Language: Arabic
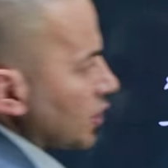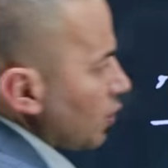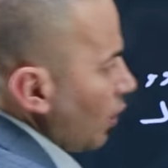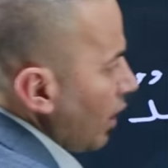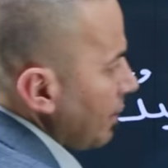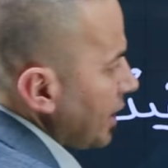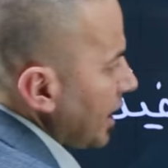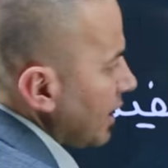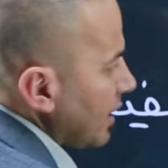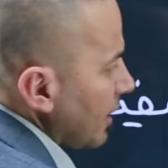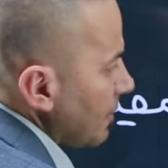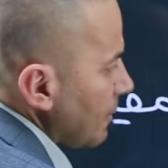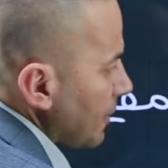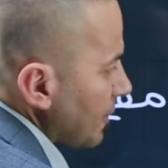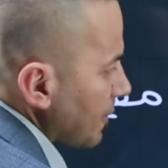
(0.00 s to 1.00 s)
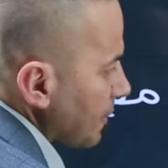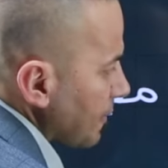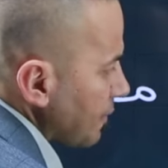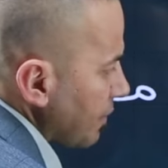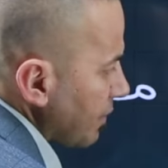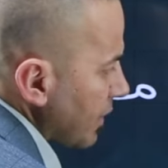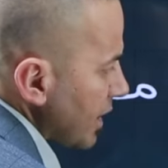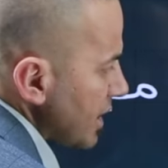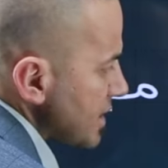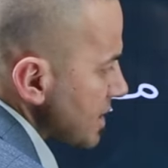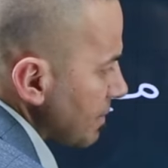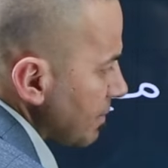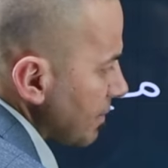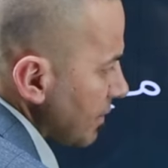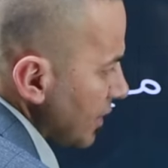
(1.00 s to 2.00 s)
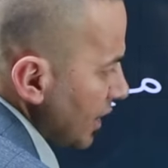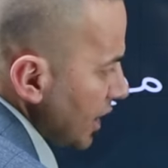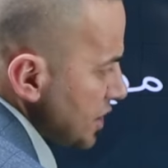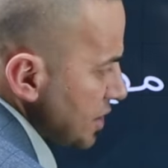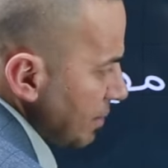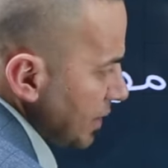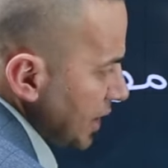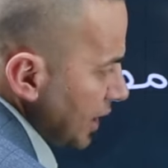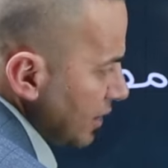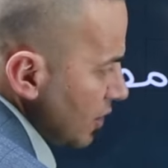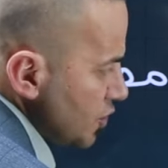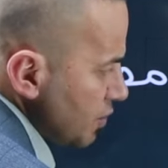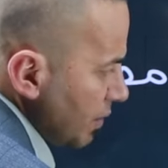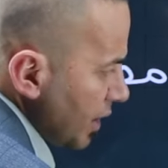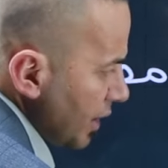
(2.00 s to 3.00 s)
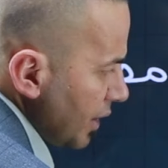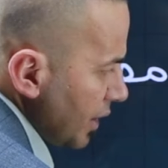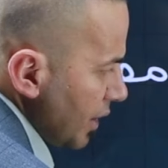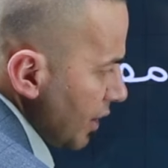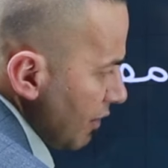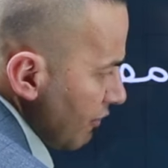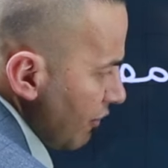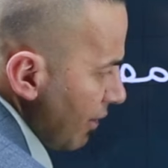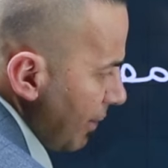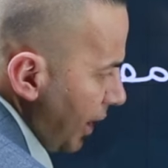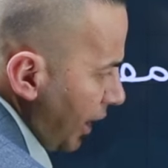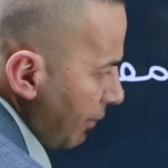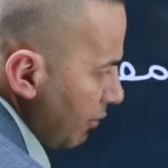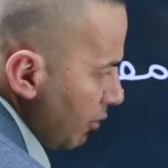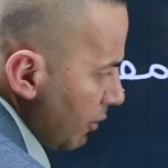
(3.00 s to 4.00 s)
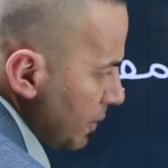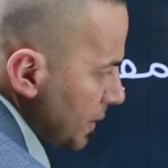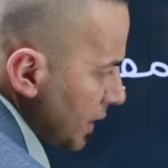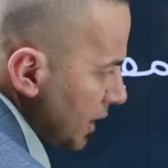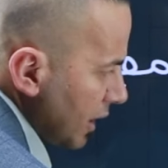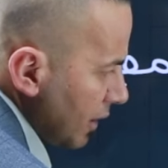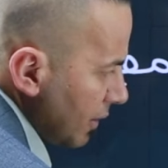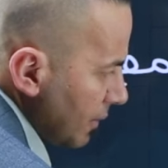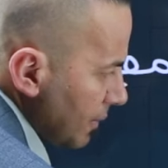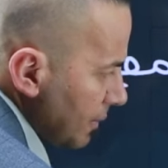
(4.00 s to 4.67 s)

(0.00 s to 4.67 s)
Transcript: يا طلاب الكتاب اسم اجى بداية الجملة فبعرف مبتدأ